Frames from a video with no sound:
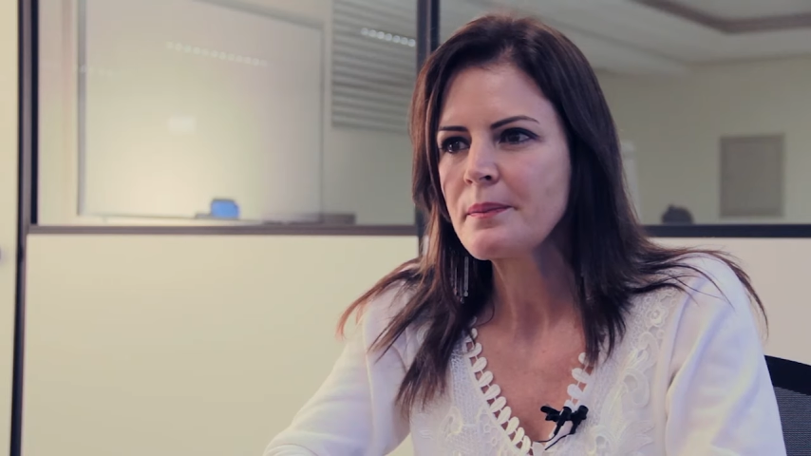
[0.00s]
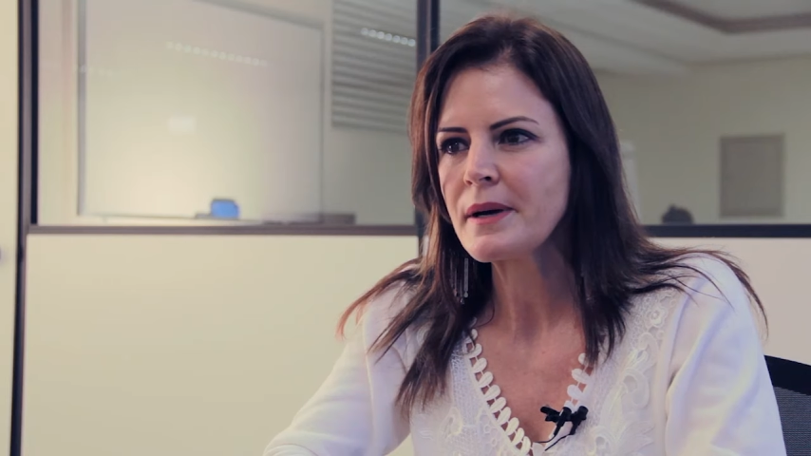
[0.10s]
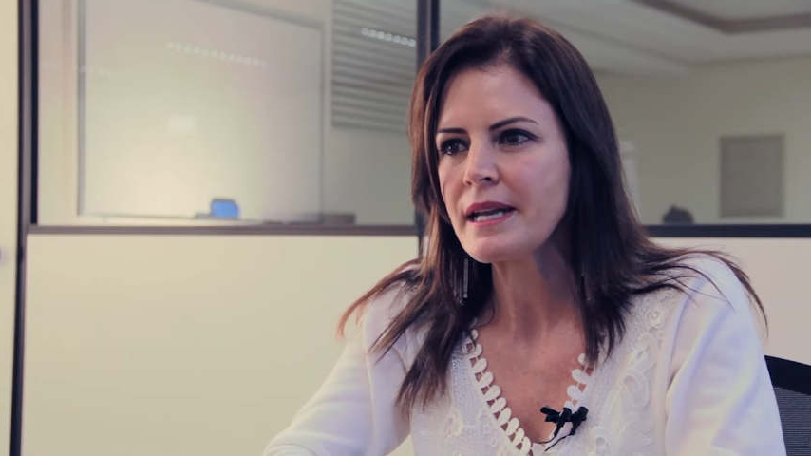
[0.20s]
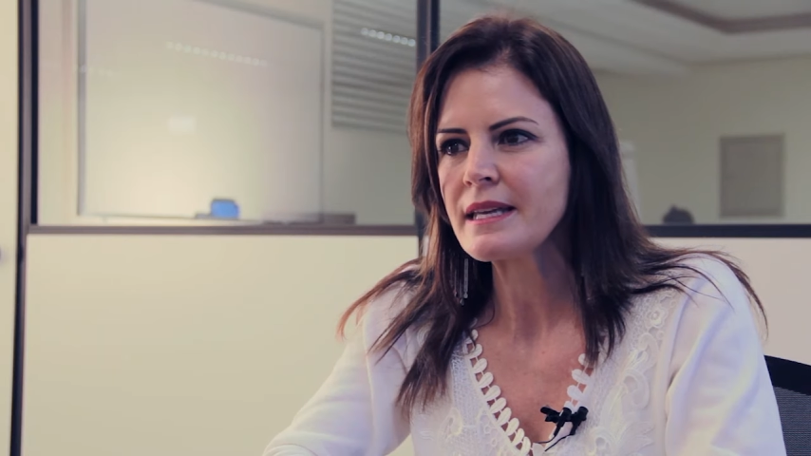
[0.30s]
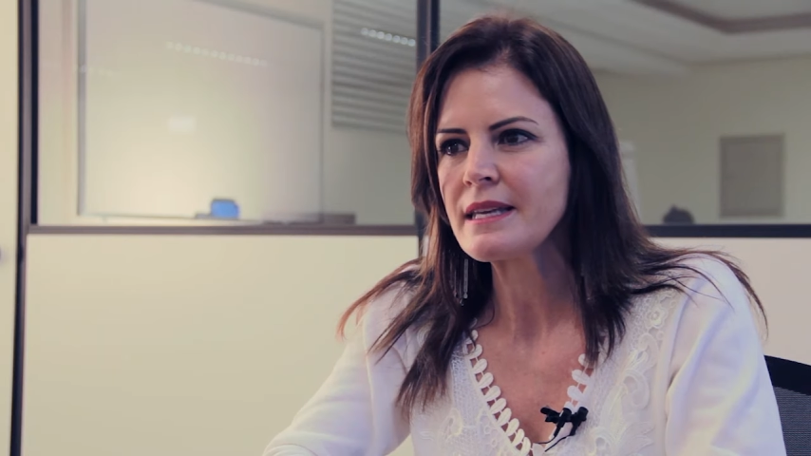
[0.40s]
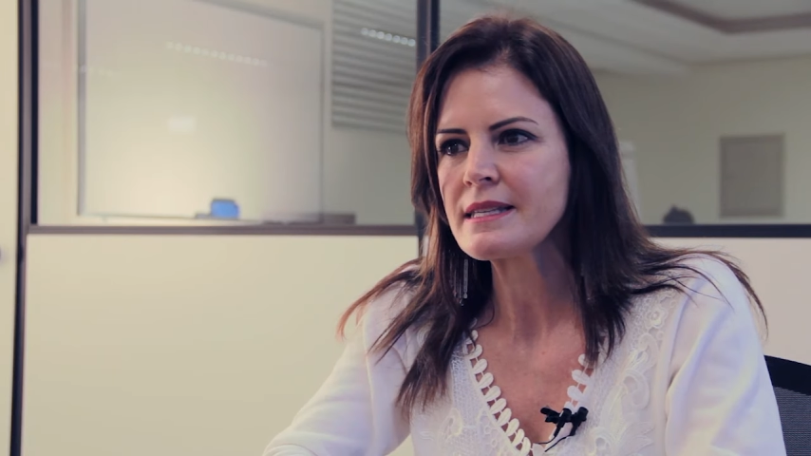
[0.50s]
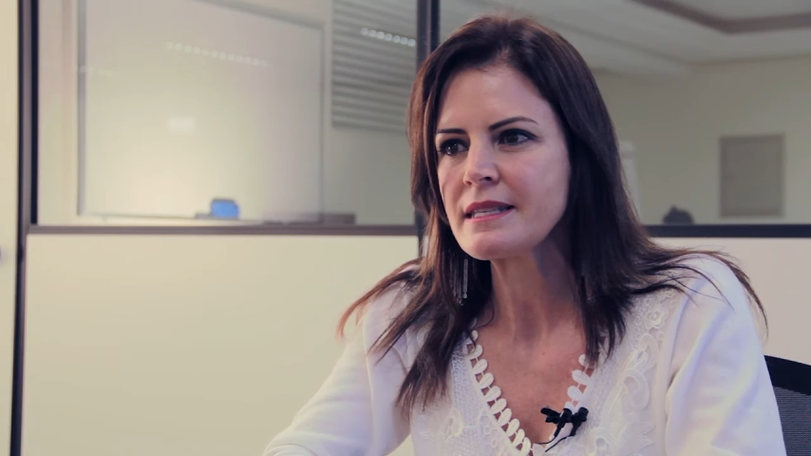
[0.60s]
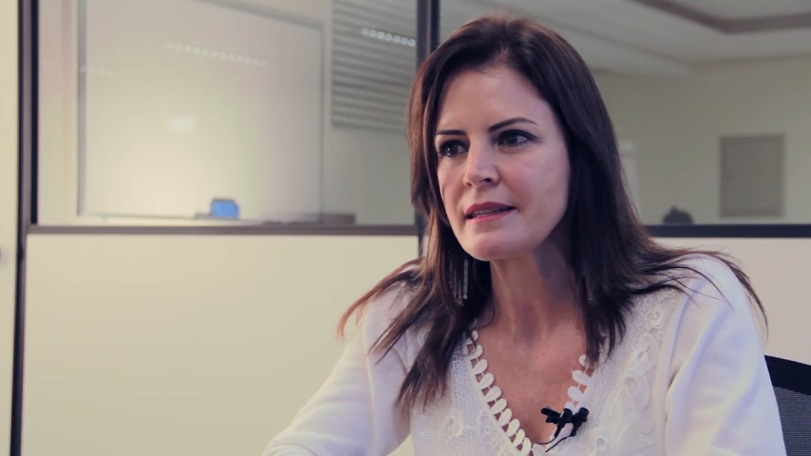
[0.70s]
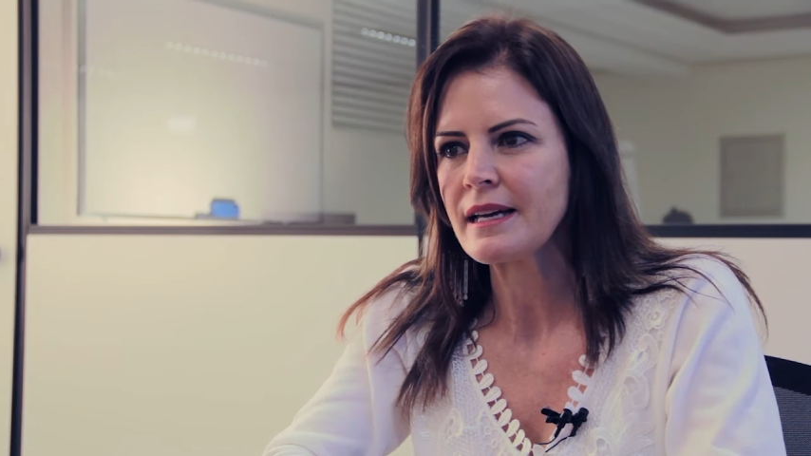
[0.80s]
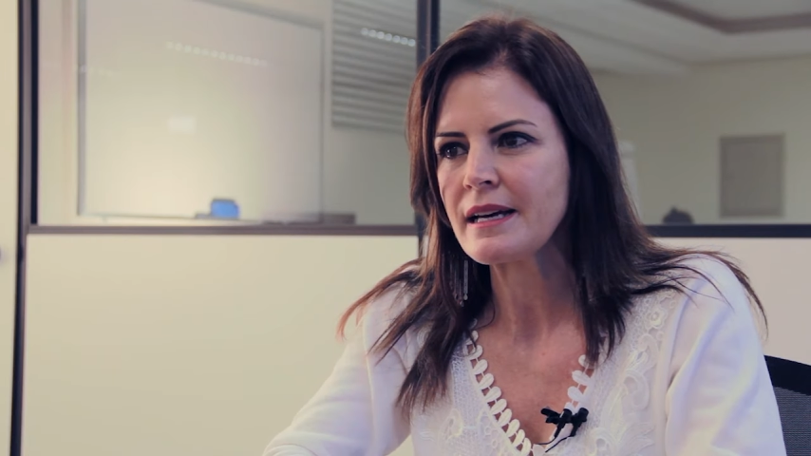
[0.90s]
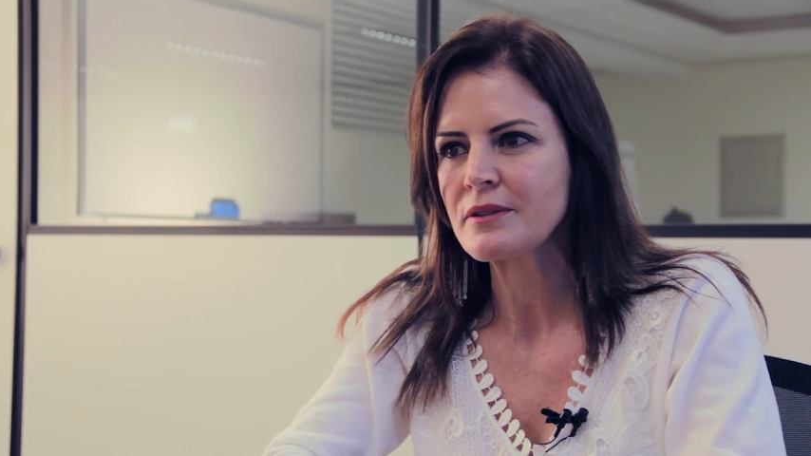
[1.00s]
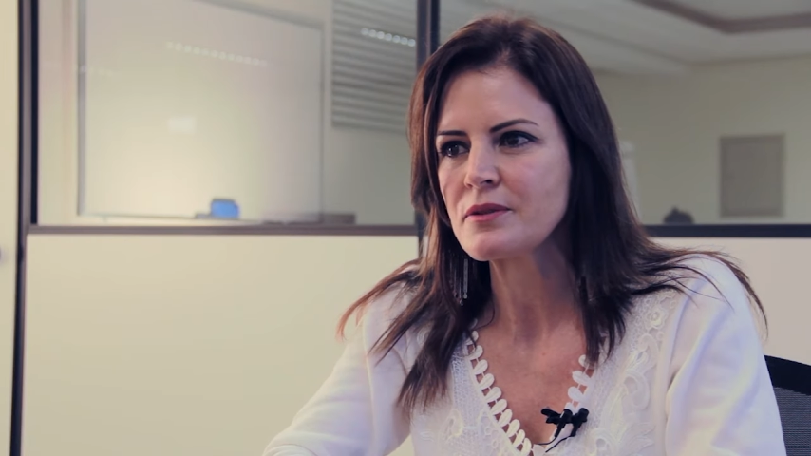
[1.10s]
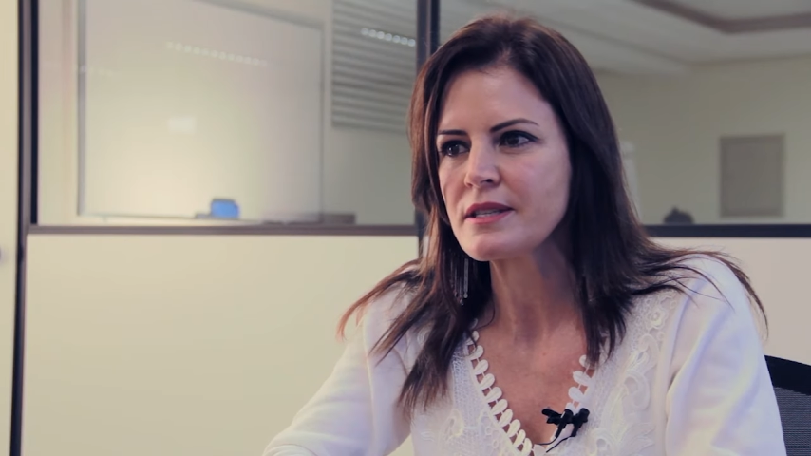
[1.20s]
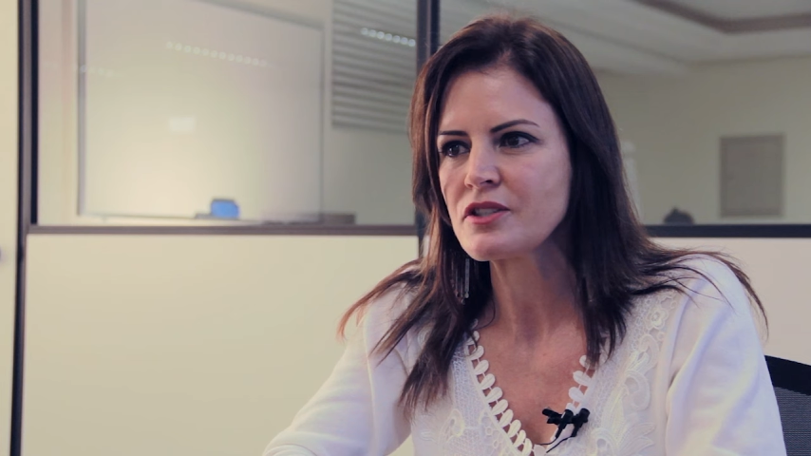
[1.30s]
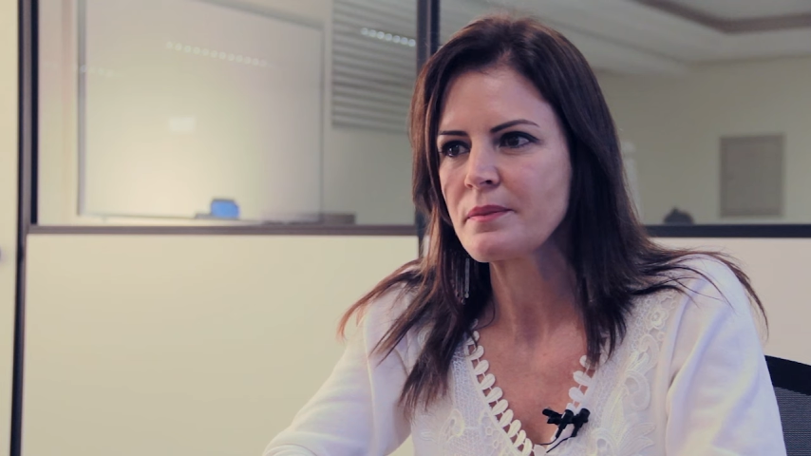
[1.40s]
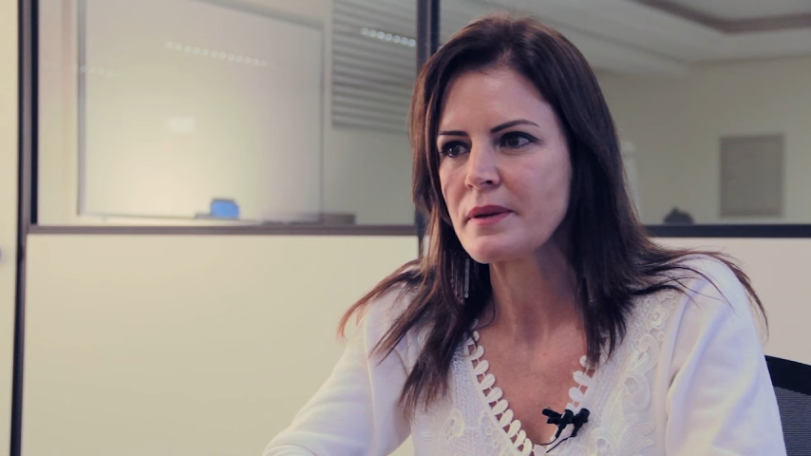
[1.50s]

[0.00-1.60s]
Para que esse dado seja